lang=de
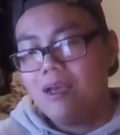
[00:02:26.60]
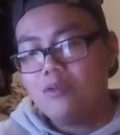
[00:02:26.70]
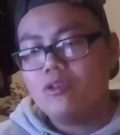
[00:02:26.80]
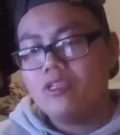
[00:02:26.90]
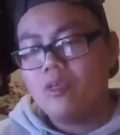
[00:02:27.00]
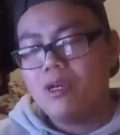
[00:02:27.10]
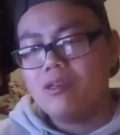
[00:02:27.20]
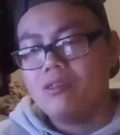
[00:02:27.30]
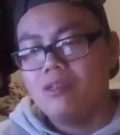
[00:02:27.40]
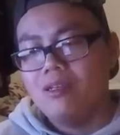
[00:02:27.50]
Habe ich noch nicht
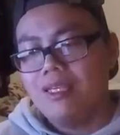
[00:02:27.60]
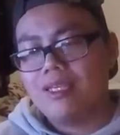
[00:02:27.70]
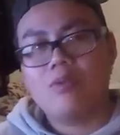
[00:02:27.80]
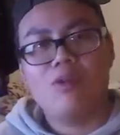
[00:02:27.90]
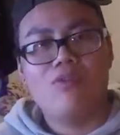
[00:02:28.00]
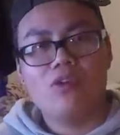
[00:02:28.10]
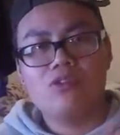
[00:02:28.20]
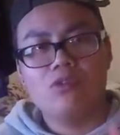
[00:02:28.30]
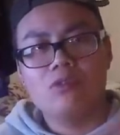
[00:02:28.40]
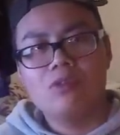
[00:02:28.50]
gemaxt. Ich hatte mal vor,
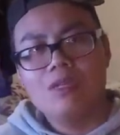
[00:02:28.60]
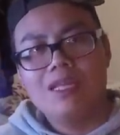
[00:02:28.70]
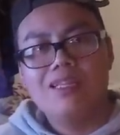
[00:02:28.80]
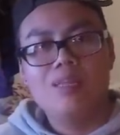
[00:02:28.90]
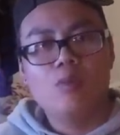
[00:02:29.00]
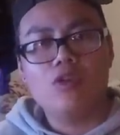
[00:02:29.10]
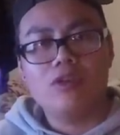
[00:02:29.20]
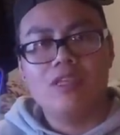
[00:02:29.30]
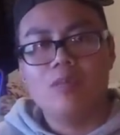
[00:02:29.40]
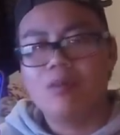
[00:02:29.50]
so ein Team
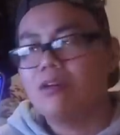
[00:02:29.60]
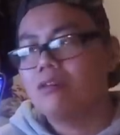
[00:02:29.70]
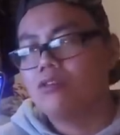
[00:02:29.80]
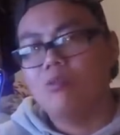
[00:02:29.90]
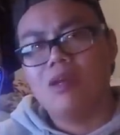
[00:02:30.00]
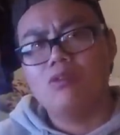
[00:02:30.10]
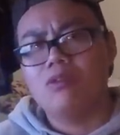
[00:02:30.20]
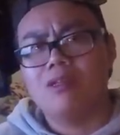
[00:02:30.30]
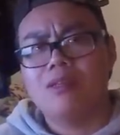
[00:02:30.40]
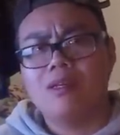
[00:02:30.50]
Rocket-Thema zu machen und
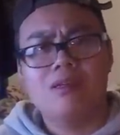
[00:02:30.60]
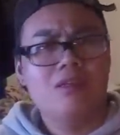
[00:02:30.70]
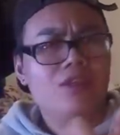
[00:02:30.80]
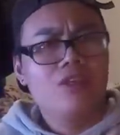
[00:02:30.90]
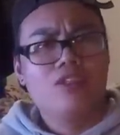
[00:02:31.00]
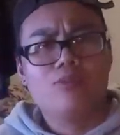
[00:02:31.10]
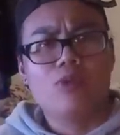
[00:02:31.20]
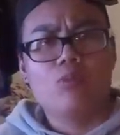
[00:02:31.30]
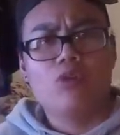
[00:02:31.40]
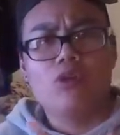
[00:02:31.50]
dann da
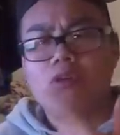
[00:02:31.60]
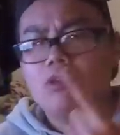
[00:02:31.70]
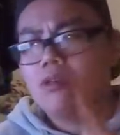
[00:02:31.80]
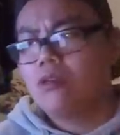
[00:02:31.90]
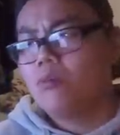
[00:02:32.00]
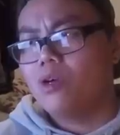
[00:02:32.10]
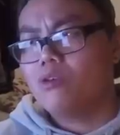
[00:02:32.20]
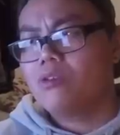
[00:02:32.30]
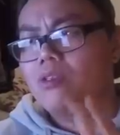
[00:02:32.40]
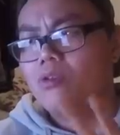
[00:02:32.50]
Smogmog,
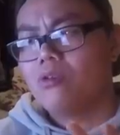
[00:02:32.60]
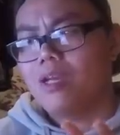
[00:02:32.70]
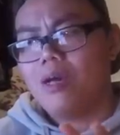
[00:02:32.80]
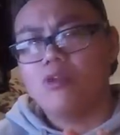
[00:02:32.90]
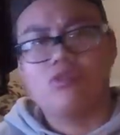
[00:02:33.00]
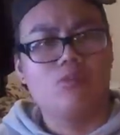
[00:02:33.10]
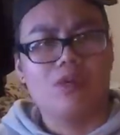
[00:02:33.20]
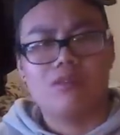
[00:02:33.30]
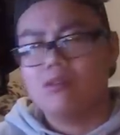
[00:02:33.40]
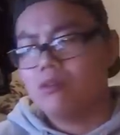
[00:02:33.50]
Mauzi und Arbok zu
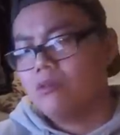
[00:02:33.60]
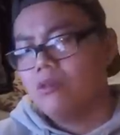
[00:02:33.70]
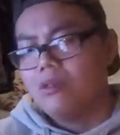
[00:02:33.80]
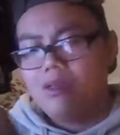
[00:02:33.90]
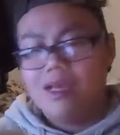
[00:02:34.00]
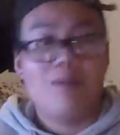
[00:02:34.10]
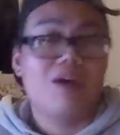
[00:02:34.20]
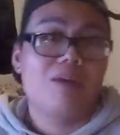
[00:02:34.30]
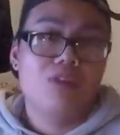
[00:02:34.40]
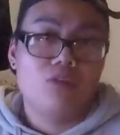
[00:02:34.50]
maxen. Aber
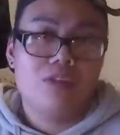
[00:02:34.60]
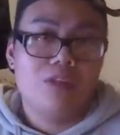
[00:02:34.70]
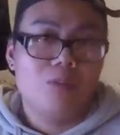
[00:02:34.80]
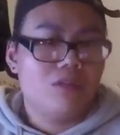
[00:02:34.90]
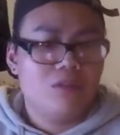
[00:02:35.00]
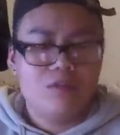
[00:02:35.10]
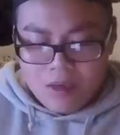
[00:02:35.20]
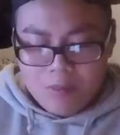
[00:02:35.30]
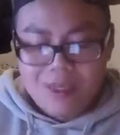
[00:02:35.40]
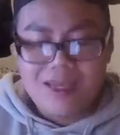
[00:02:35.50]
habe ich noch nicht gemacht.
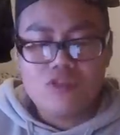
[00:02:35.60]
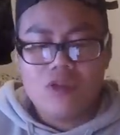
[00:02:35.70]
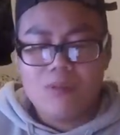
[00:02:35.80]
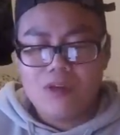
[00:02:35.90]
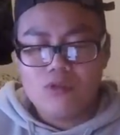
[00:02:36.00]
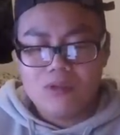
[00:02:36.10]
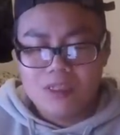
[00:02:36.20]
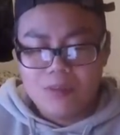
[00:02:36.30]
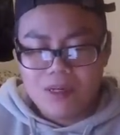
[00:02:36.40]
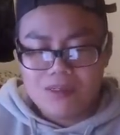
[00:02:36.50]
Pikachu habe ich auch noch nicht
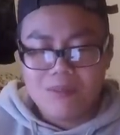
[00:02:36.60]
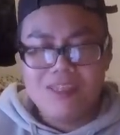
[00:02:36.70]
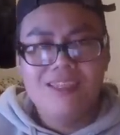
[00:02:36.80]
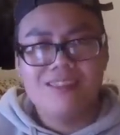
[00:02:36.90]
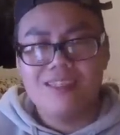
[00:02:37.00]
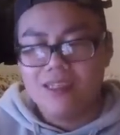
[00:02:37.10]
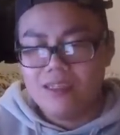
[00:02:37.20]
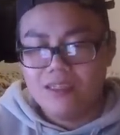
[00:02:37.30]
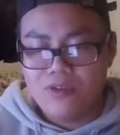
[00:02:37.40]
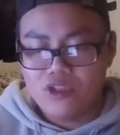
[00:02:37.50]
gemacht, aber hier seht ihr
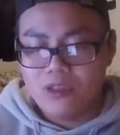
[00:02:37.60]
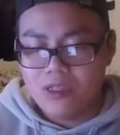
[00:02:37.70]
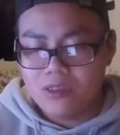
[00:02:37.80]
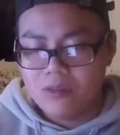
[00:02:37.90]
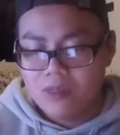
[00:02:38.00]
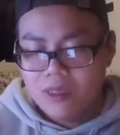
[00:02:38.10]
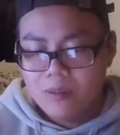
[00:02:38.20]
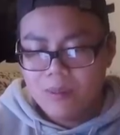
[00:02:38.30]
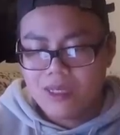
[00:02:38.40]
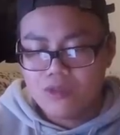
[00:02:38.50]
die verschiedenen
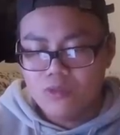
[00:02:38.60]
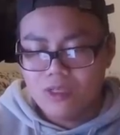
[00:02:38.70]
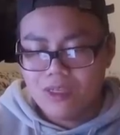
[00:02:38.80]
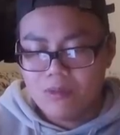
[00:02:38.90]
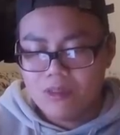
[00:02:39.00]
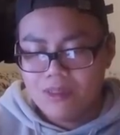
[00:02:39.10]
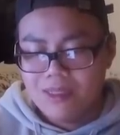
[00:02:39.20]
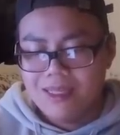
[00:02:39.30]
Pikachu, die ich habe.